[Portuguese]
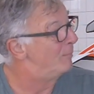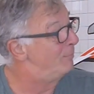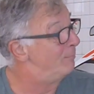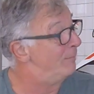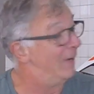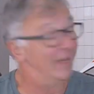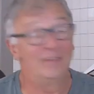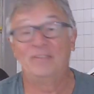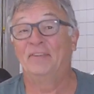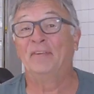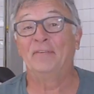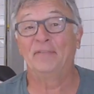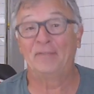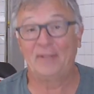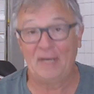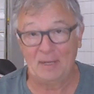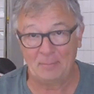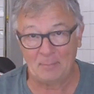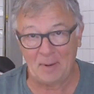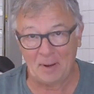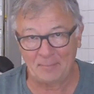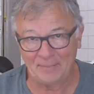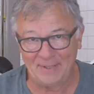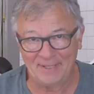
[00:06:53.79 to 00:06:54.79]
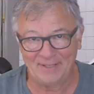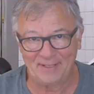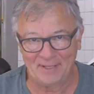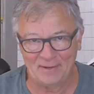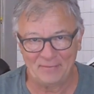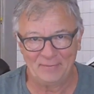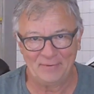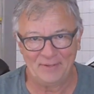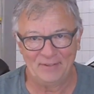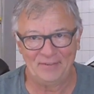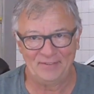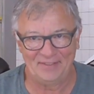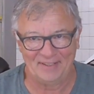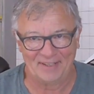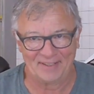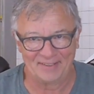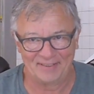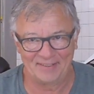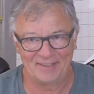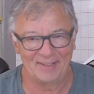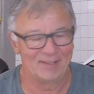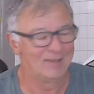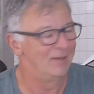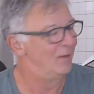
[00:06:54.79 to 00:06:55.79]
Mas extremamente
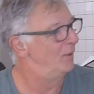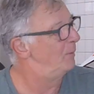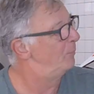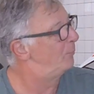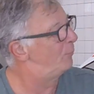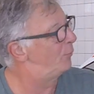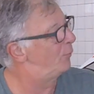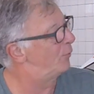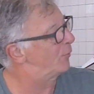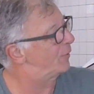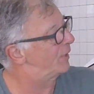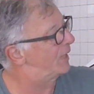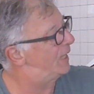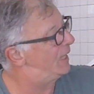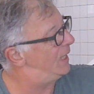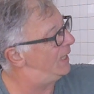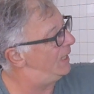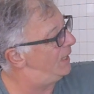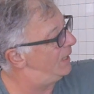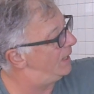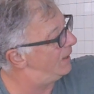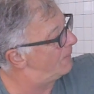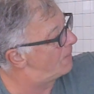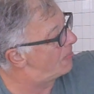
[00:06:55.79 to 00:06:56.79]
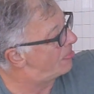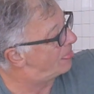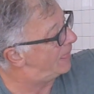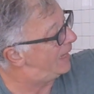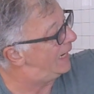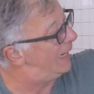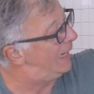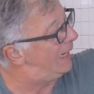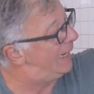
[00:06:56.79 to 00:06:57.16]
eficiente, porque é